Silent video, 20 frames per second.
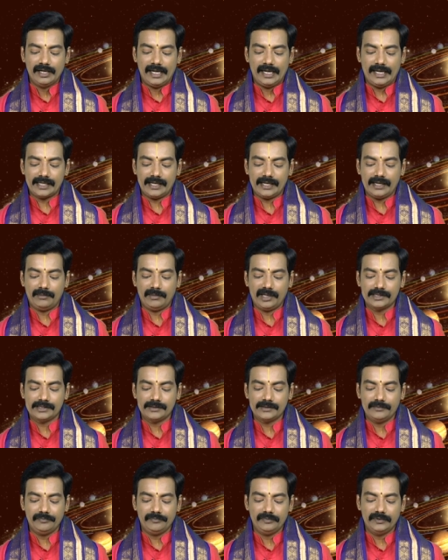
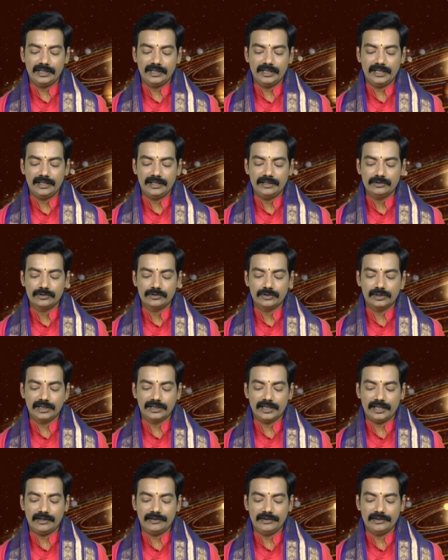ఆషాఢమాసం తిది శుద్ధ
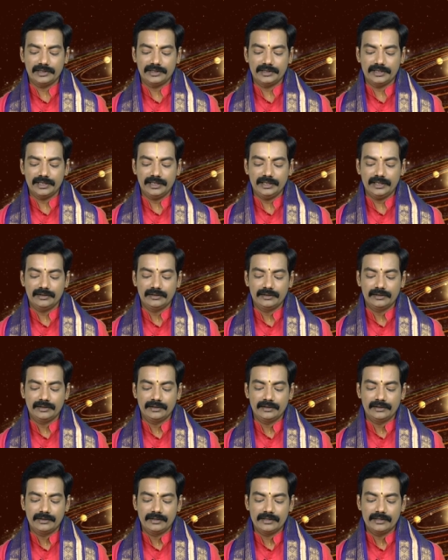త్రయోదశి
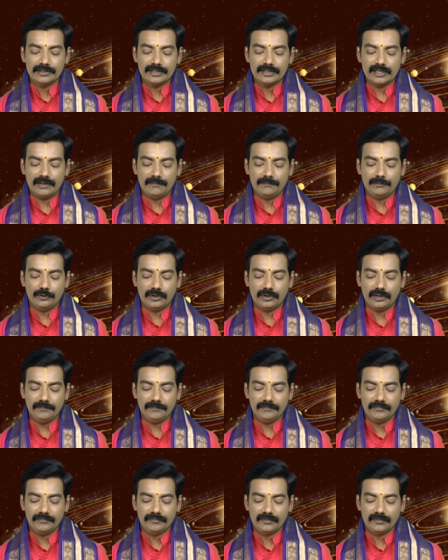సంపూర్ణం
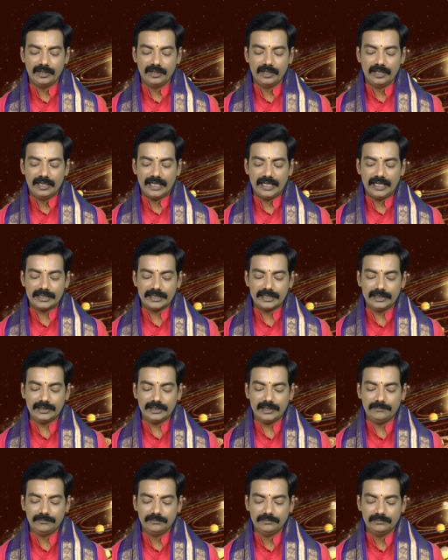
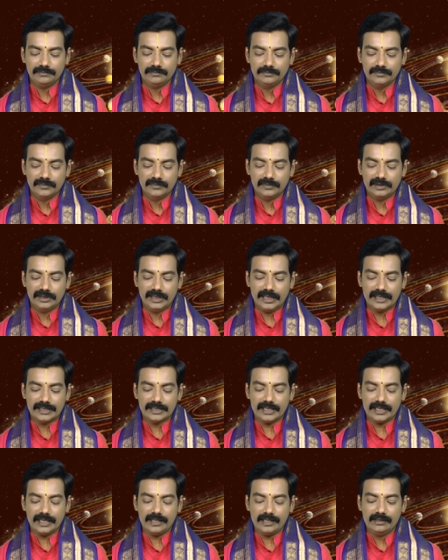నక్షత్రం
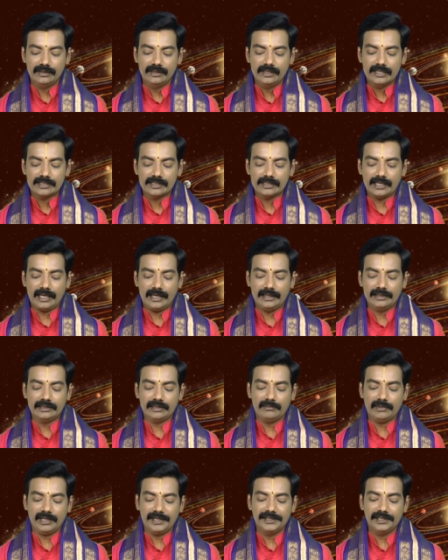జ్యేష్ఠ
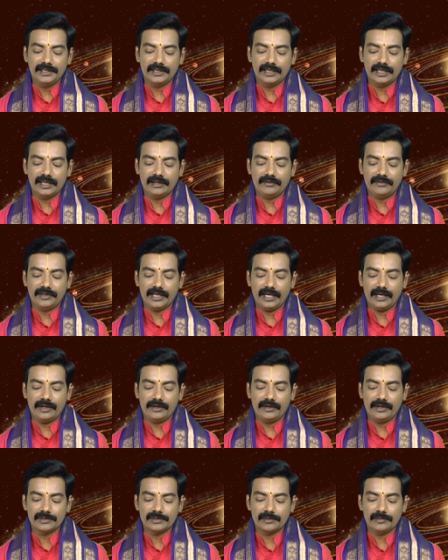సాయంత్రం ఐదు గంటల ఇరవై ఆరు
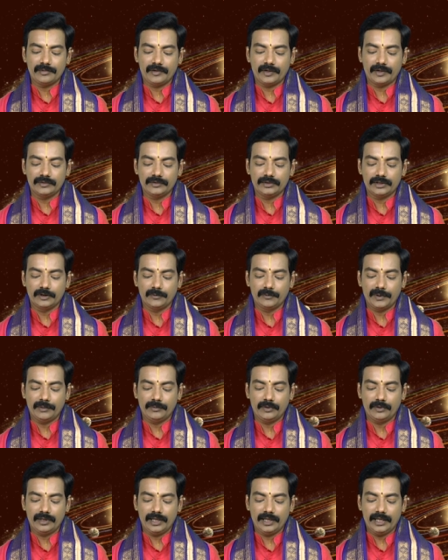నిమిషముల వరకు తదుపరి
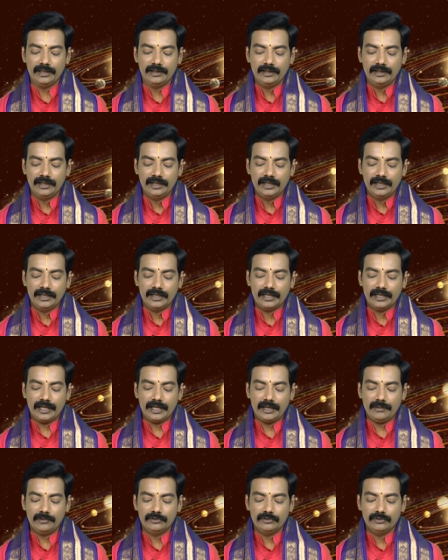మూల
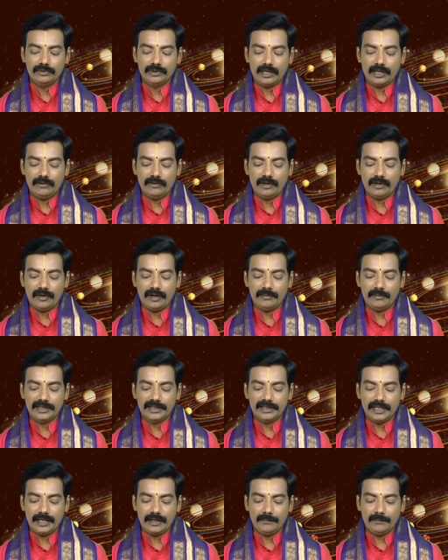కరణము కౌలవ
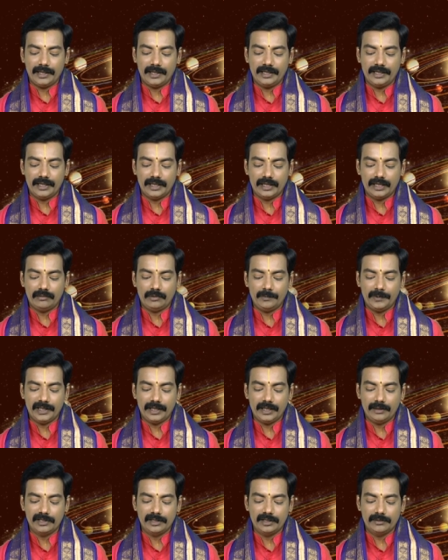మధ్యాహ్నం పన్నెండు గంటల ముప్పై
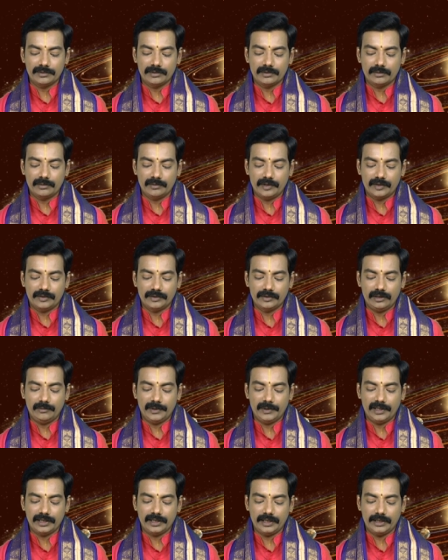ఎనిమిది నిమిషముల వరకు
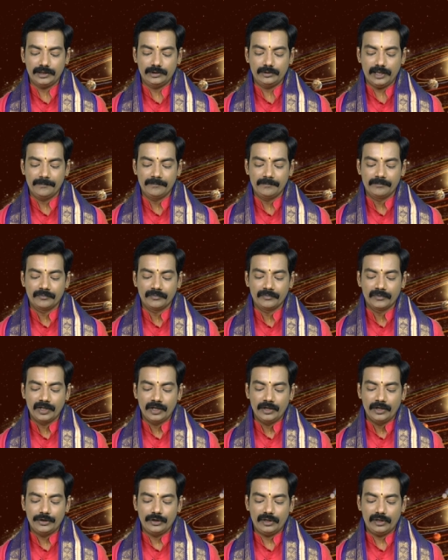తదుపరి తైతుల
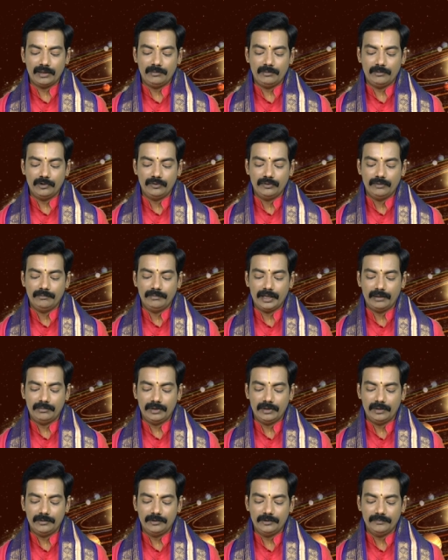యోగము
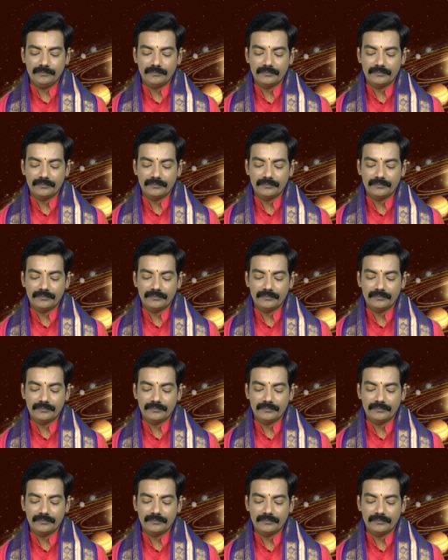బ్రహ్మము